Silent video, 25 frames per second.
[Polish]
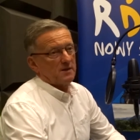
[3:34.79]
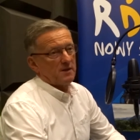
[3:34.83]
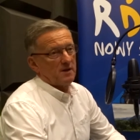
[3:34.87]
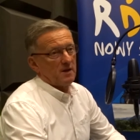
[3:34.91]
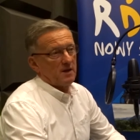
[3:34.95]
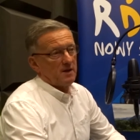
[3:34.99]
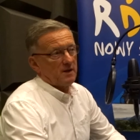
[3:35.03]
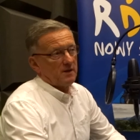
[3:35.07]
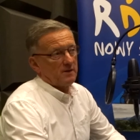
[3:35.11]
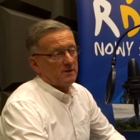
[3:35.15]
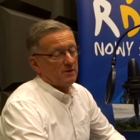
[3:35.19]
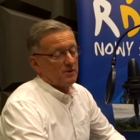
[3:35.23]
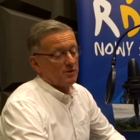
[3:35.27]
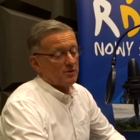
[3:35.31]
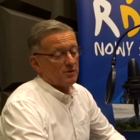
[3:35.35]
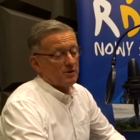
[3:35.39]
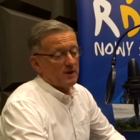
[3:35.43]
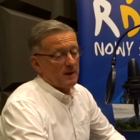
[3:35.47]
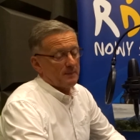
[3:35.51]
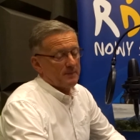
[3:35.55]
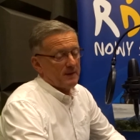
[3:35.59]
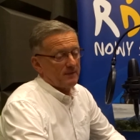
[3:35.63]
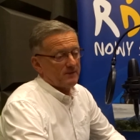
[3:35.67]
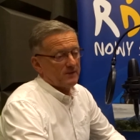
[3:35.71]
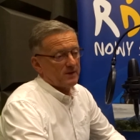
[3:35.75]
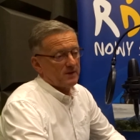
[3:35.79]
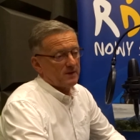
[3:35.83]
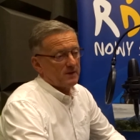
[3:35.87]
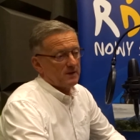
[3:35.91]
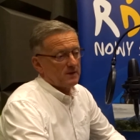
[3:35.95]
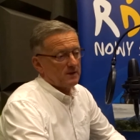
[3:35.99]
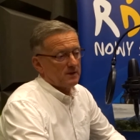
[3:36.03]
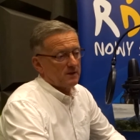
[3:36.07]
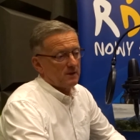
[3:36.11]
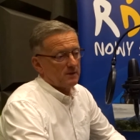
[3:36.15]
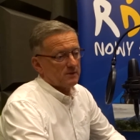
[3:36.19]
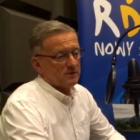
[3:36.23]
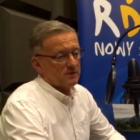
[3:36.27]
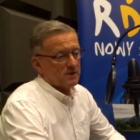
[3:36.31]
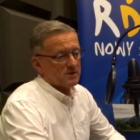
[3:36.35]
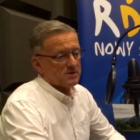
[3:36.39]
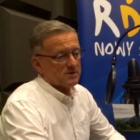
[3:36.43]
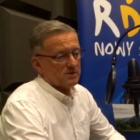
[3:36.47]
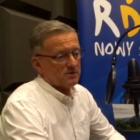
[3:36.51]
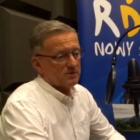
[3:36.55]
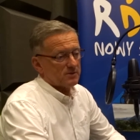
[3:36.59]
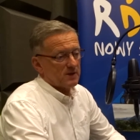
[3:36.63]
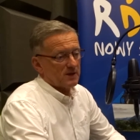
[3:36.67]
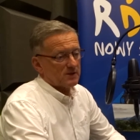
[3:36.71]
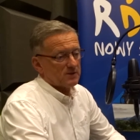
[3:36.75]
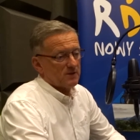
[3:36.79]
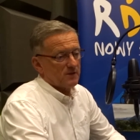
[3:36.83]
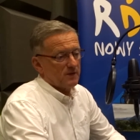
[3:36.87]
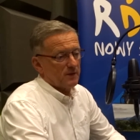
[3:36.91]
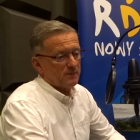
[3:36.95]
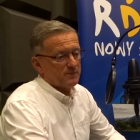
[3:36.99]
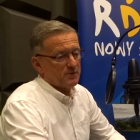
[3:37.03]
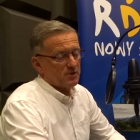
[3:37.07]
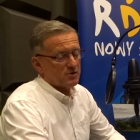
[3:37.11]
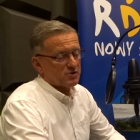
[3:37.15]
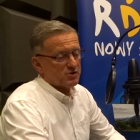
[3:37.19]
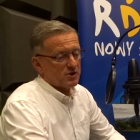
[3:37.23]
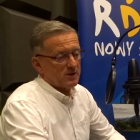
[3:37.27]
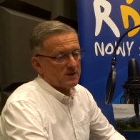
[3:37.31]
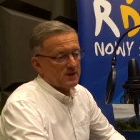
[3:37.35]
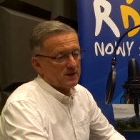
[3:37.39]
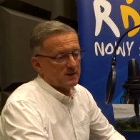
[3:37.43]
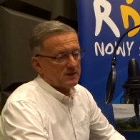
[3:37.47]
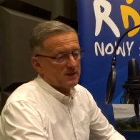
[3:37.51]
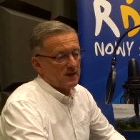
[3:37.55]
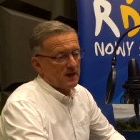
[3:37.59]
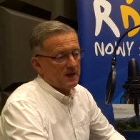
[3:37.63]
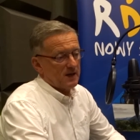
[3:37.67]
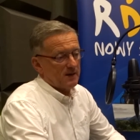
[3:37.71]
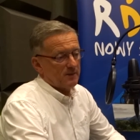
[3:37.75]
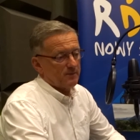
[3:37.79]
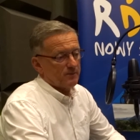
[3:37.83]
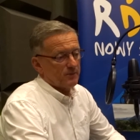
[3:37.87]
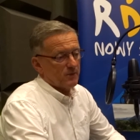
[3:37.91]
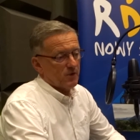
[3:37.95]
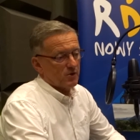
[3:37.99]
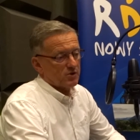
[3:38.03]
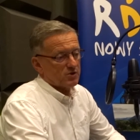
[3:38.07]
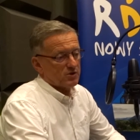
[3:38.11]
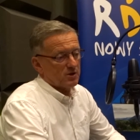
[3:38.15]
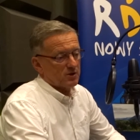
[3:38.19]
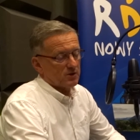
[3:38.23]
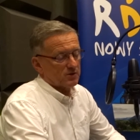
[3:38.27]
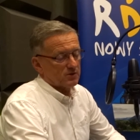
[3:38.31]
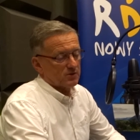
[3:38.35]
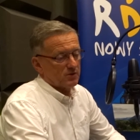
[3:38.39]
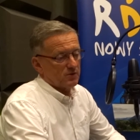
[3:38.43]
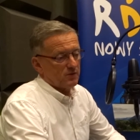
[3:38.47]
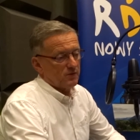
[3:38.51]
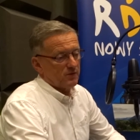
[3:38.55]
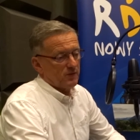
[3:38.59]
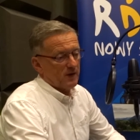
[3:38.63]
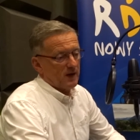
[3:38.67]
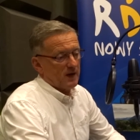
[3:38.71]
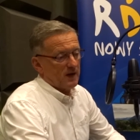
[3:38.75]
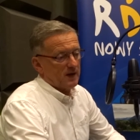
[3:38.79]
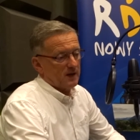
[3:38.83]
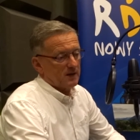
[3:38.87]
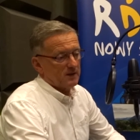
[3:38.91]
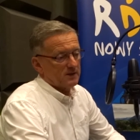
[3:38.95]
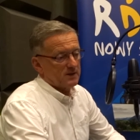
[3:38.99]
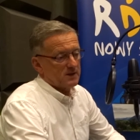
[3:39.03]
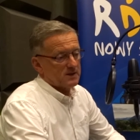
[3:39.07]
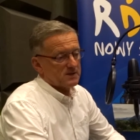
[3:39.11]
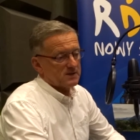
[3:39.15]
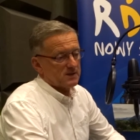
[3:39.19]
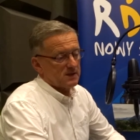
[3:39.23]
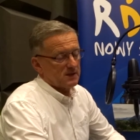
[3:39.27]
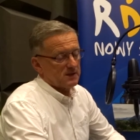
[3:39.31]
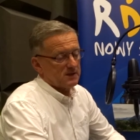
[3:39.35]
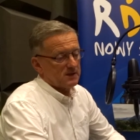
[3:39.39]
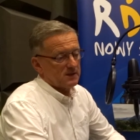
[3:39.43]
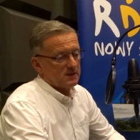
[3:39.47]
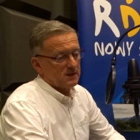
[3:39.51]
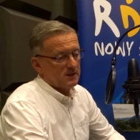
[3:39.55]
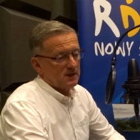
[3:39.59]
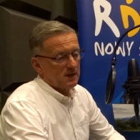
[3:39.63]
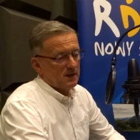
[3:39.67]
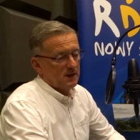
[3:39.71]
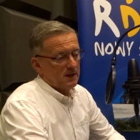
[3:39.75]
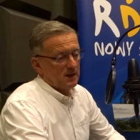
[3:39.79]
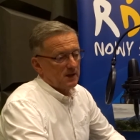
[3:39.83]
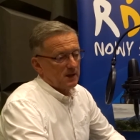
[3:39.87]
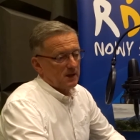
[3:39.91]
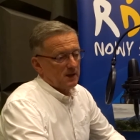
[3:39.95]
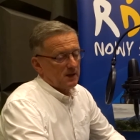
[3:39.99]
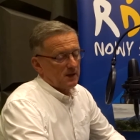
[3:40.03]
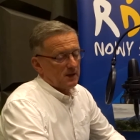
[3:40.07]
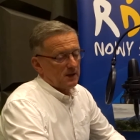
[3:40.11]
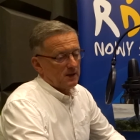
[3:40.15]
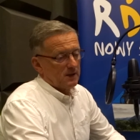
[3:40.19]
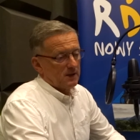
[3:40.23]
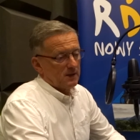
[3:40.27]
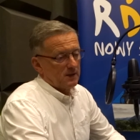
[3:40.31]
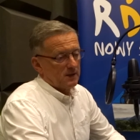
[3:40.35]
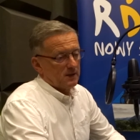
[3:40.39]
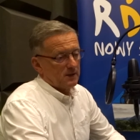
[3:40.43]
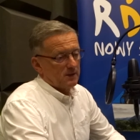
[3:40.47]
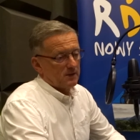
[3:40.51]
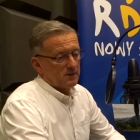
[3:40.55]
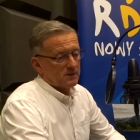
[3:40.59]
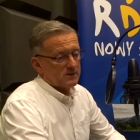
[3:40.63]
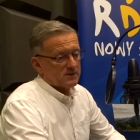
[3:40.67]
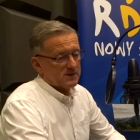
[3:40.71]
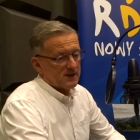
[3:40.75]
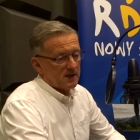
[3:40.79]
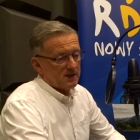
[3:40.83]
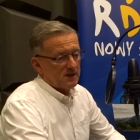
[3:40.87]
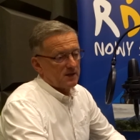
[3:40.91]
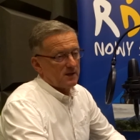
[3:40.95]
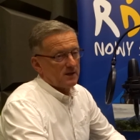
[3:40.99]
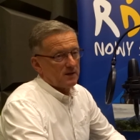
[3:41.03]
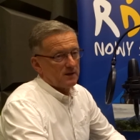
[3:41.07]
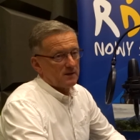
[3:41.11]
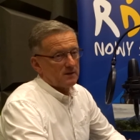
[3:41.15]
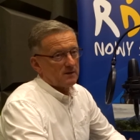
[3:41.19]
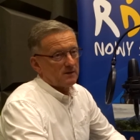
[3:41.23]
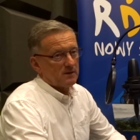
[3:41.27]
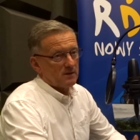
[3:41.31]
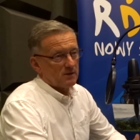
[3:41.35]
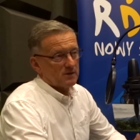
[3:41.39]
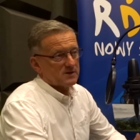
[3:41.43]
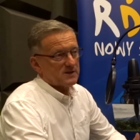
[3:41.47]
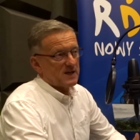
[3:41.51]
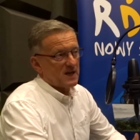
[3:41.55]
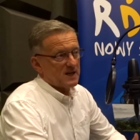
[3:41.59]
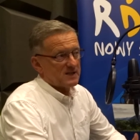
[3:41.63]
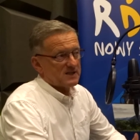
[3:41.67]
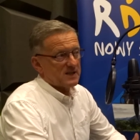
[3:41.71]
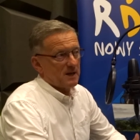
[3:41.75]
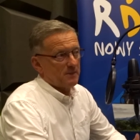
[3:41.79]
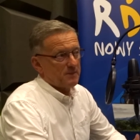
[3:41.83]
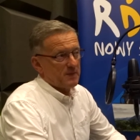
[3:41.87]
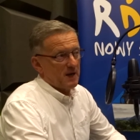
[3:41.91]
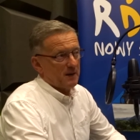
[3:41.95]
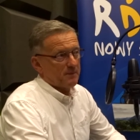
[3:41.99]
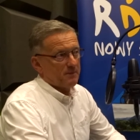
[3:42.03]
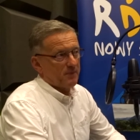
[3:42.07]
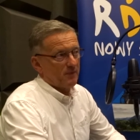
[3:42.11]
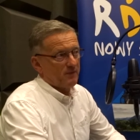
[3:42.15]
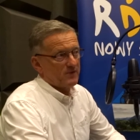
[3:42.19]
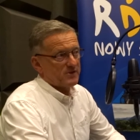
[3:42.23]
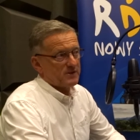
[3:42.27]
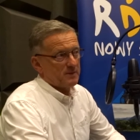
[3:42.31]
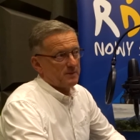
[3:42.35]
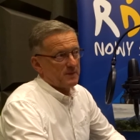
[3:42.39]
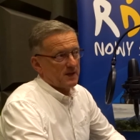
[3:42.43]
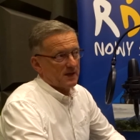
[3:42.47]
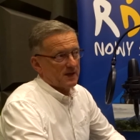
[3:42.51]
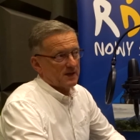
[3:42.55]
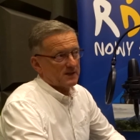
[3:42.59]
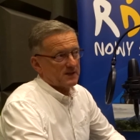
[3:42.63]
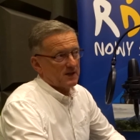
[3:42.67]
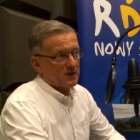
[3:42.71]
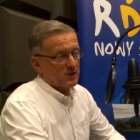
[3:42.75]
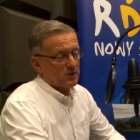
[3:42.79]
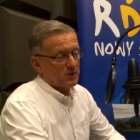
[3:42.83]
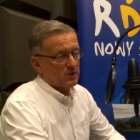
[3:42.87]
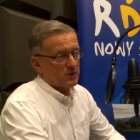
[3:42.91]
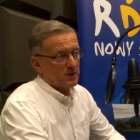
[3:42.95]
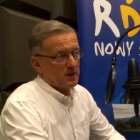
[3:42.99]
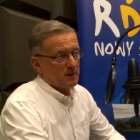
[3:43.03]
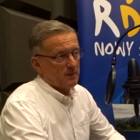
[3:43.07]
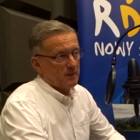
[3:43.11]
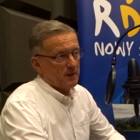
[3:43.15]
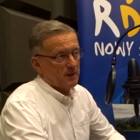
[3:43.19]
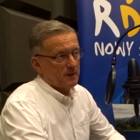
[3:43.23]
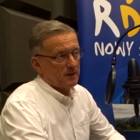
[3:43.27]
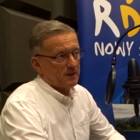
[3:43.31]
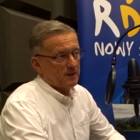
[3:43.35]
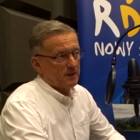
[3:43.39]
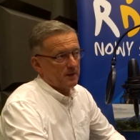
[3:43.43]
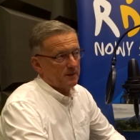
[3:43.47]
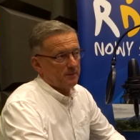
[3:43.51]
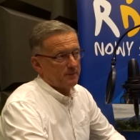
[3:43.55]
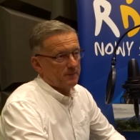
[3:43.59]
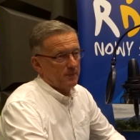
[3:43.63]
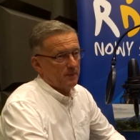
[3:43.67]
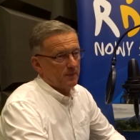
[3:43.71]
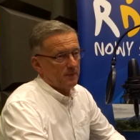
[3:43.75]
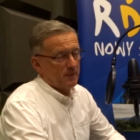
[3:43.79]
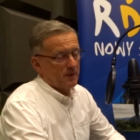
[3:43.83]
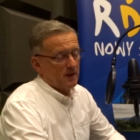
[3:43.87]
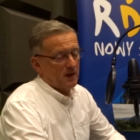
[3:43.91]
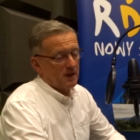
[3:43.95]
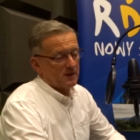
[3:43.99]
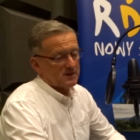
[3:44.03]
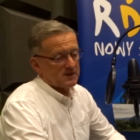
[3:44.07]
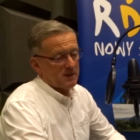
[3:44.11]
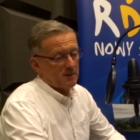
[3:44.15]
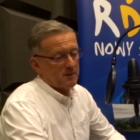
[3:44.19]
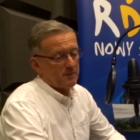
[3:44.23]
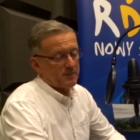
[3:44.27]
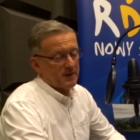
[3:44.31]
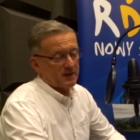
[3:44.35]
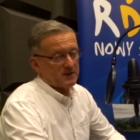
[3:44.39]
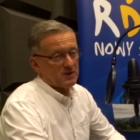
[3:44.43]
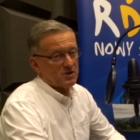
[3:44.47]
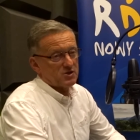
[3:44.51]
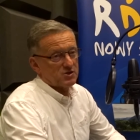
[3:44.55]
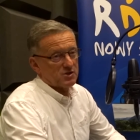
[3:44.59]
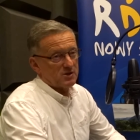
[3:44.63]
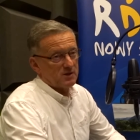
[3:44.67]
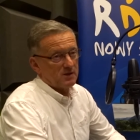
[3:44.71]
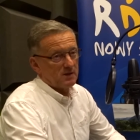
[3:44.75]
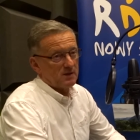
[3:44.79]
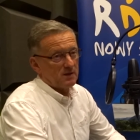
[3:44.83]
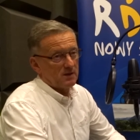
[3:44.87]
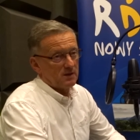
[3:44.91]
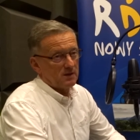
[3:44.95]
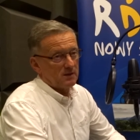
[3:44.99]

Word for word: E, no naprawdę e, to są dodatkowe obciążenia dla ośrodków, a niestety Y, ceny no, za egzamin, jak powiedziałem, na kategorię y, y, egzamin praktyczny